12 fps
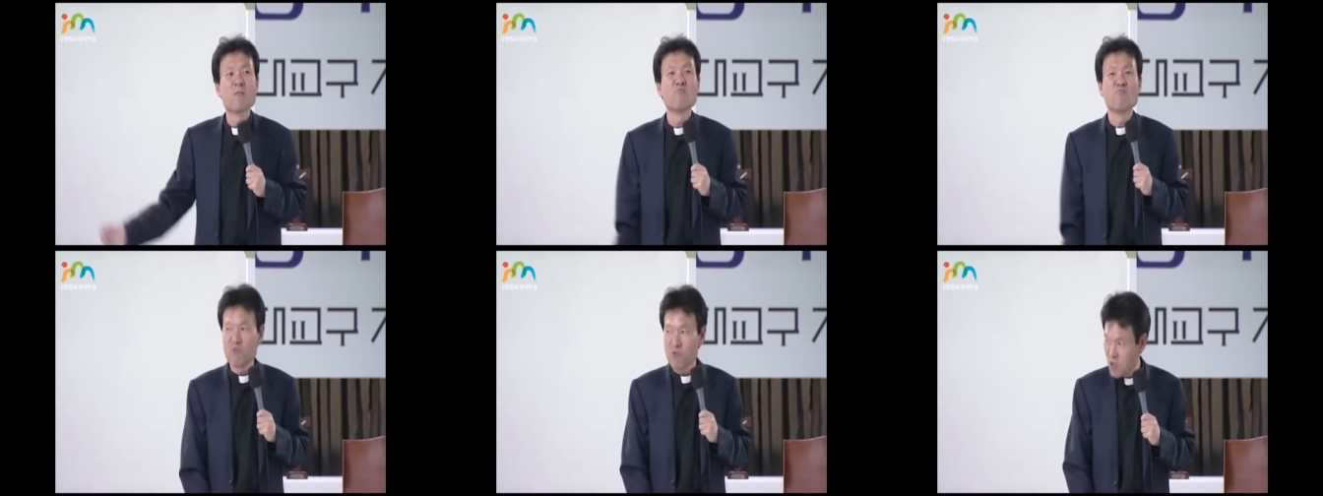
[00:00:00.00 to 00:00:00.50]

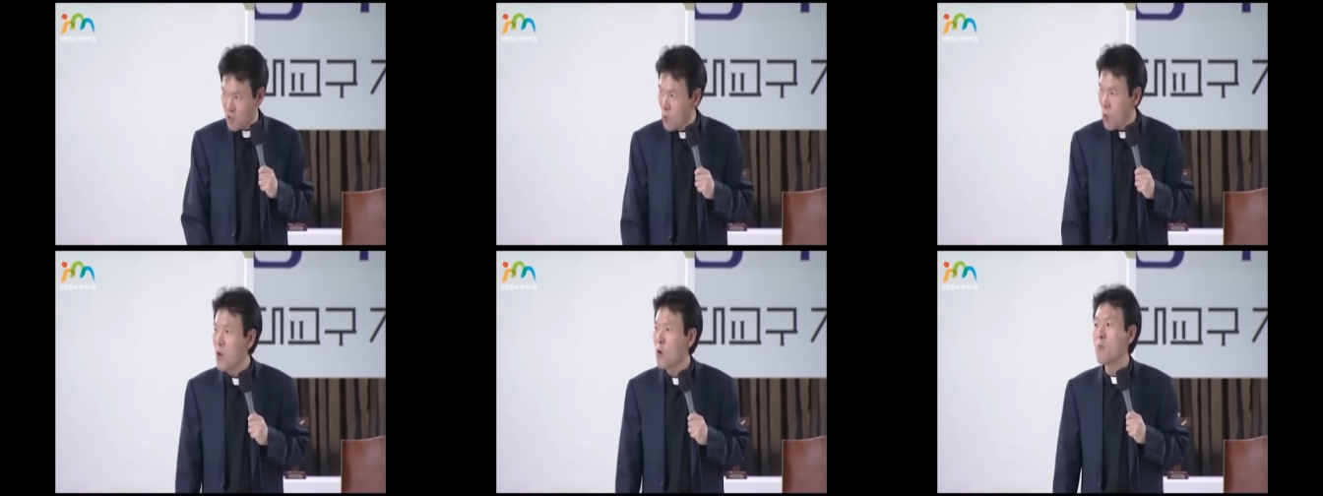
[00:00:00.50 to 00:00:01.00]
무슨
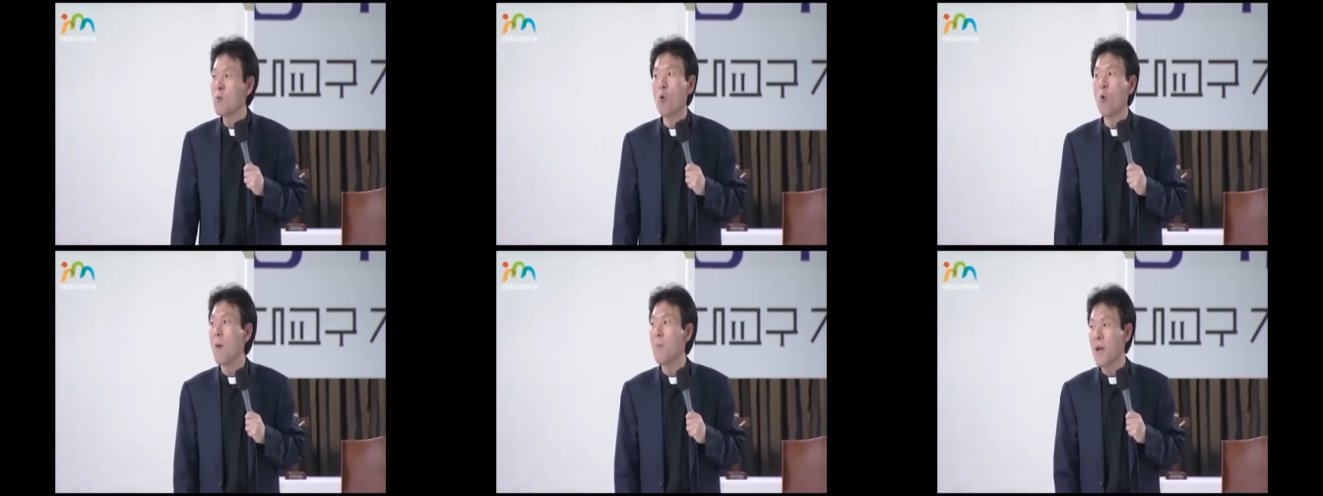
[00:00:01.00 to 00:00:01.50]
외놈이
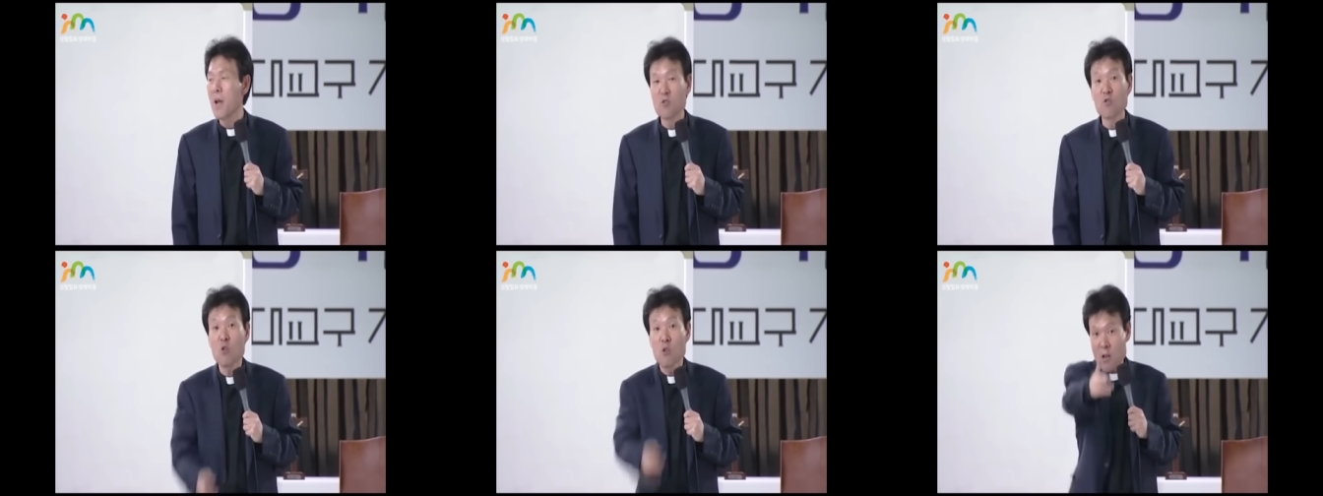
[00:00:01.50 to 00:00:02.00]
코앞에까?
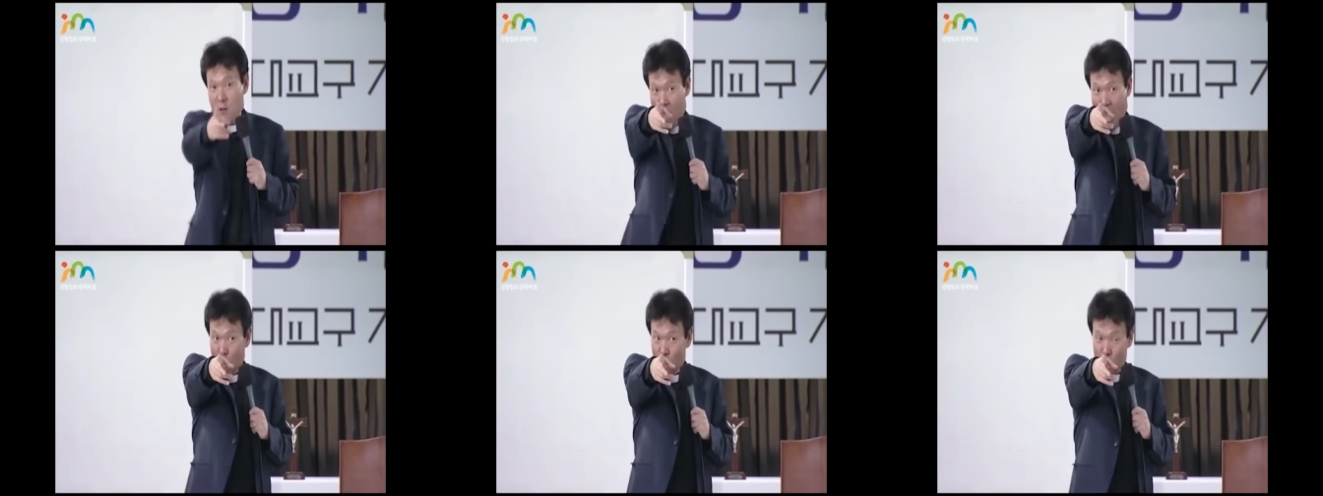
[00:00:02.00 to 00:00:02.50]
너
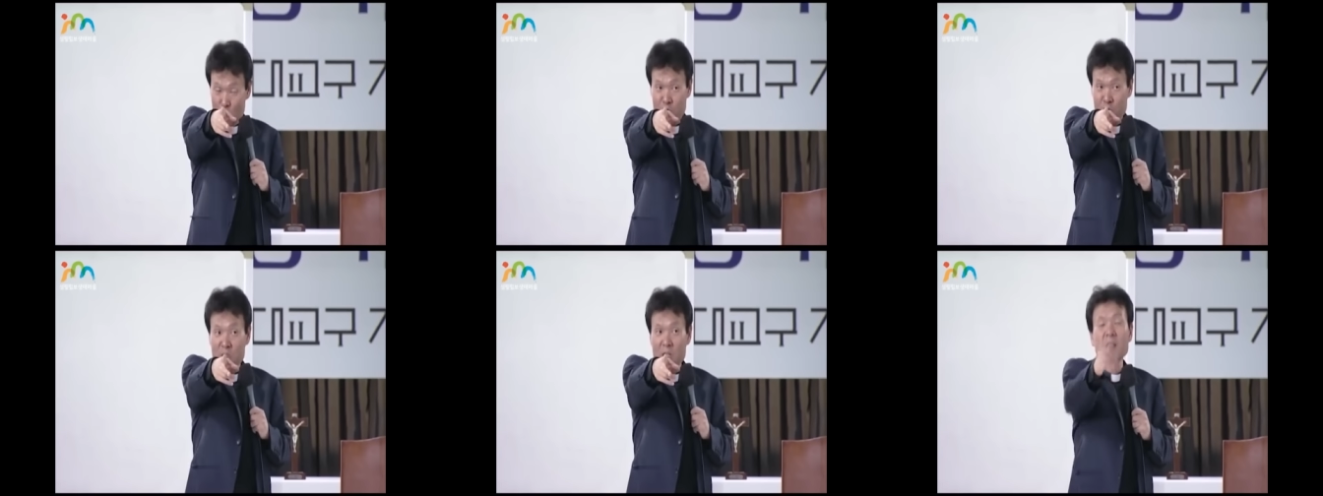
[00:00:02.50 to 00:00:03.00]
안 오면
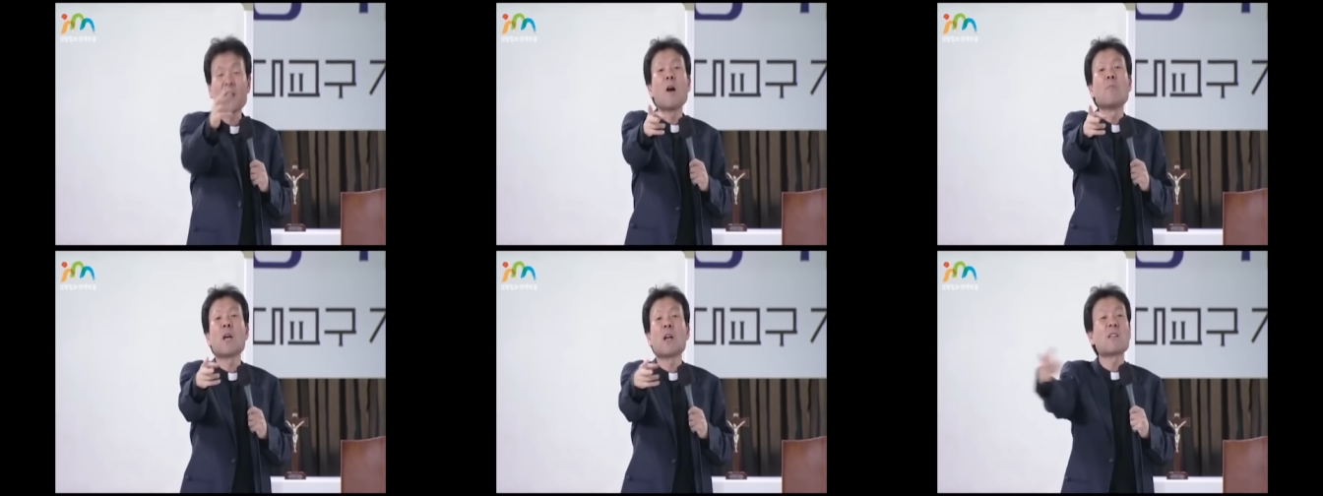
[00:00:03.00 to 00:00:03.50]
죽는다.
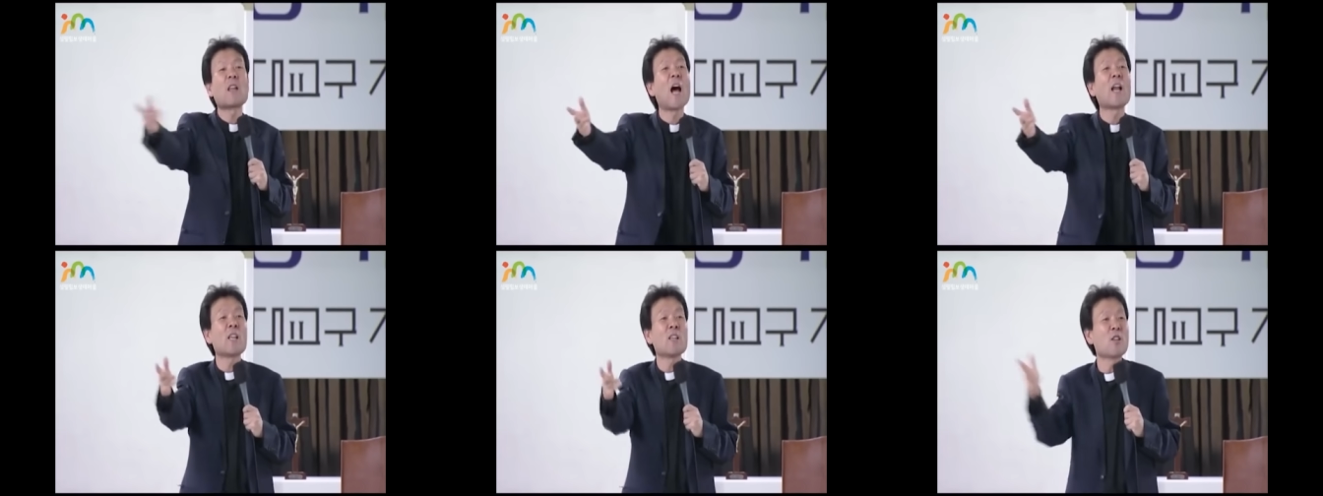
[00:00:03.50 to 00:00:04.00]
다음 날 했는데 안
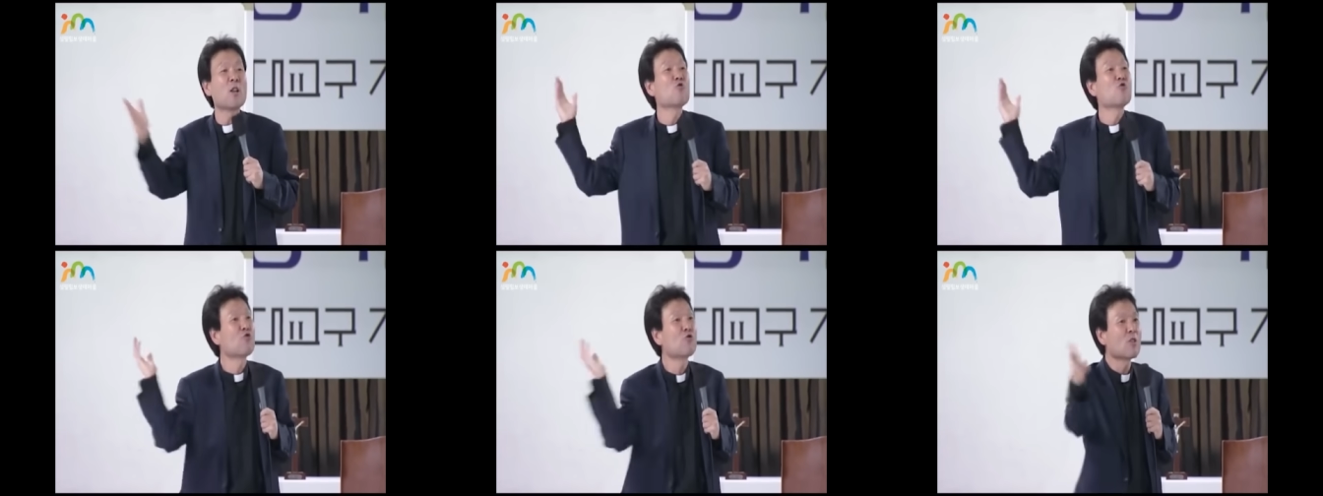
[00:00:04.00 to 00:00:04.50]
왔는데
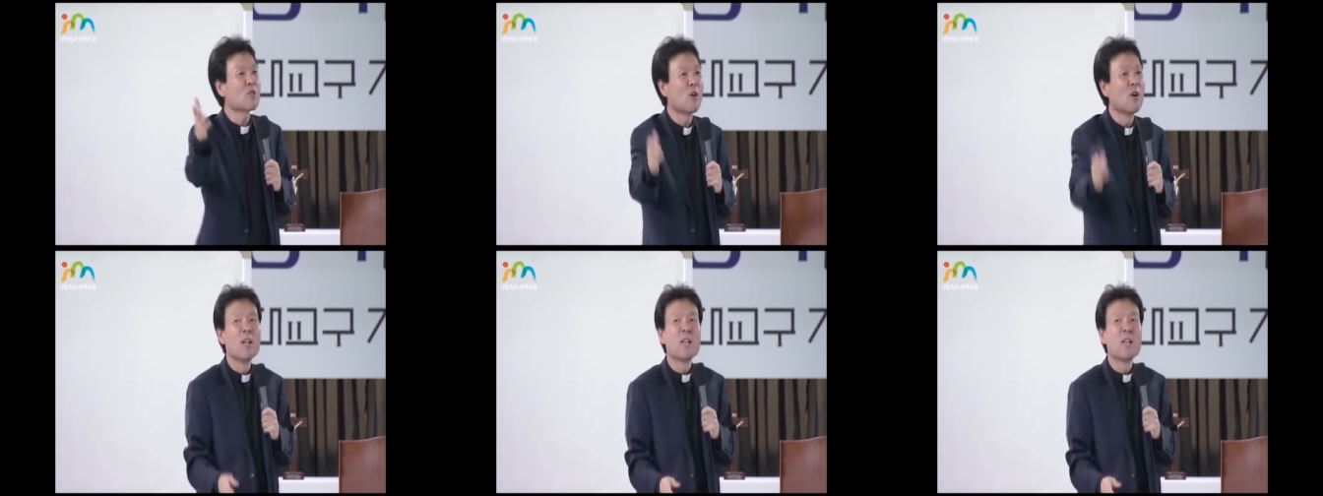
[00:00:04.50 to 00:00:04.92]
죽였어.